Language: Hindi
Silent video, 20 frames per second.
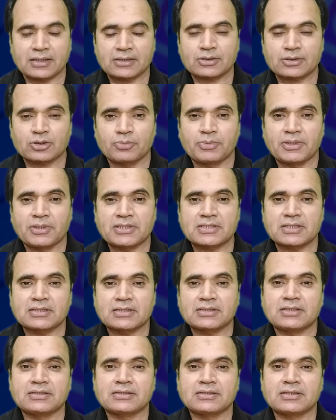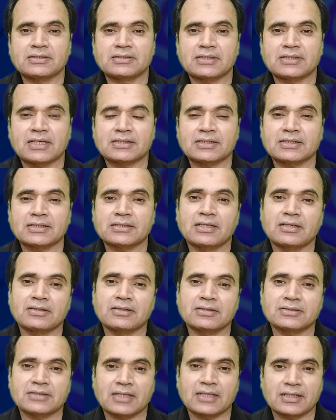एक खत को भेजकर तीन तीन चार चार दिन
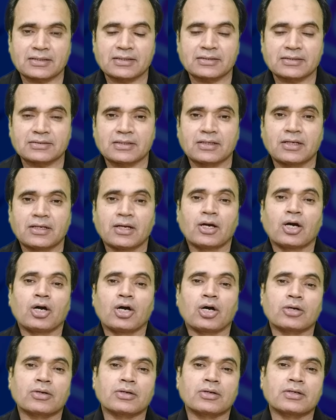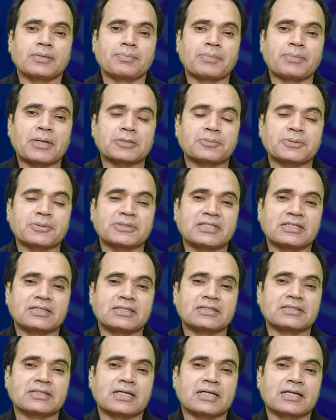इंतज़ार करते और पाँच पाँच दिन
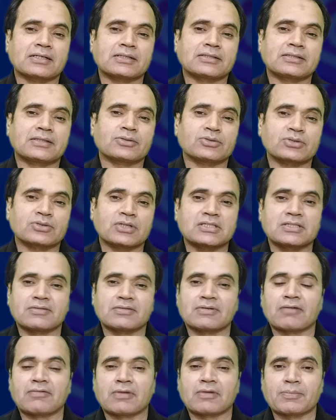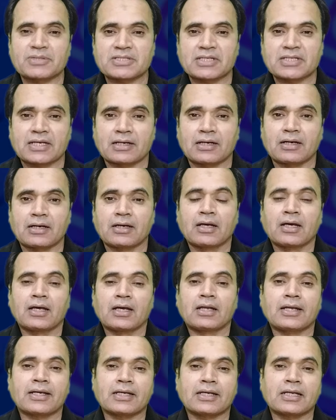इंतज़ार करते कि उसका जवाब वापस आएगा
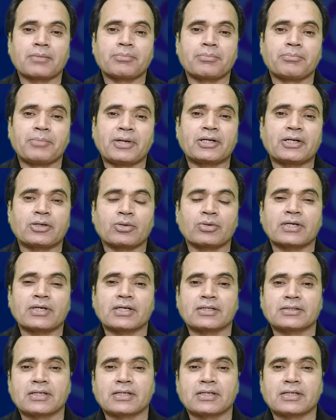लेकिन आप मिनटों के